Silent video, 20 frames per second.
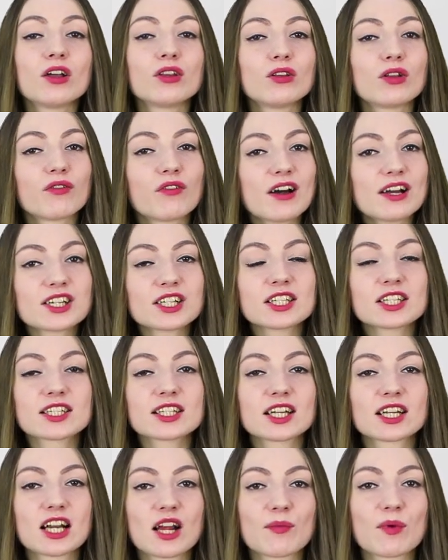Но ваш
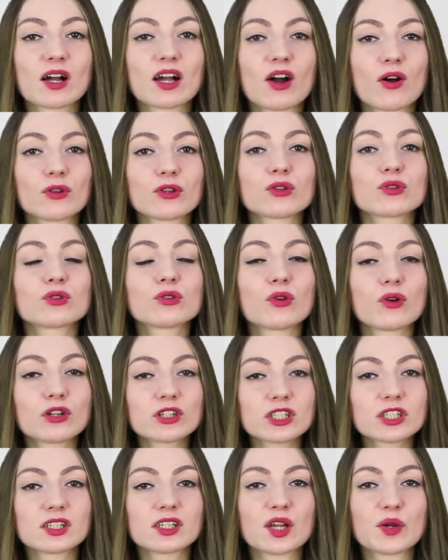инстаграм-аккаунт
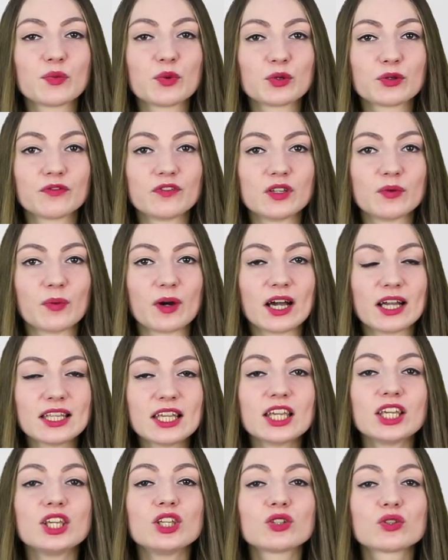тоже требует
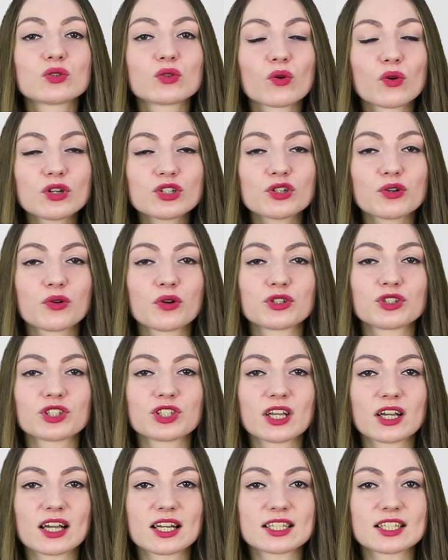внимания и тоже
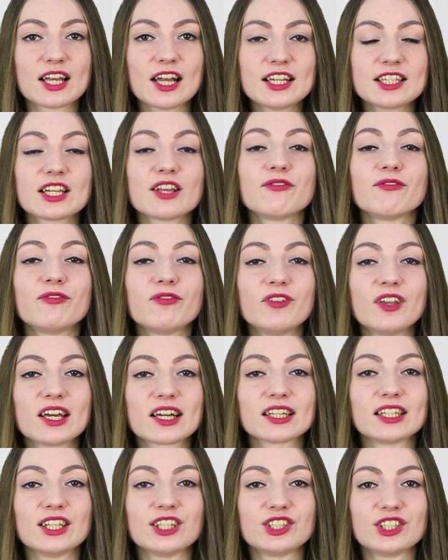хочет оказаться в
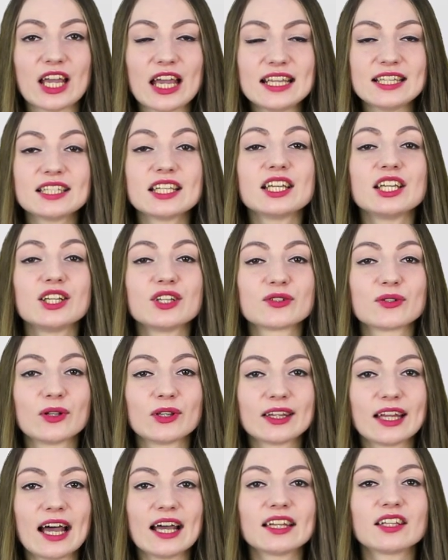верхней части
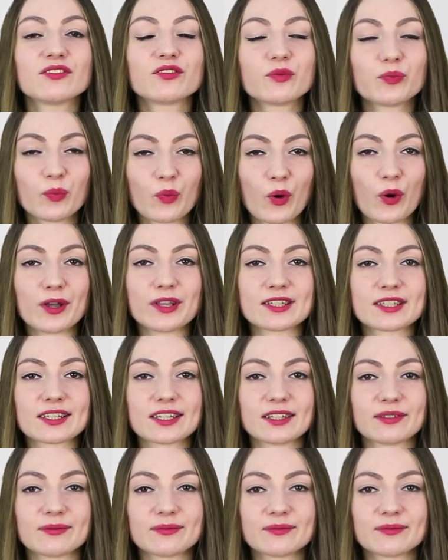результатов поиска.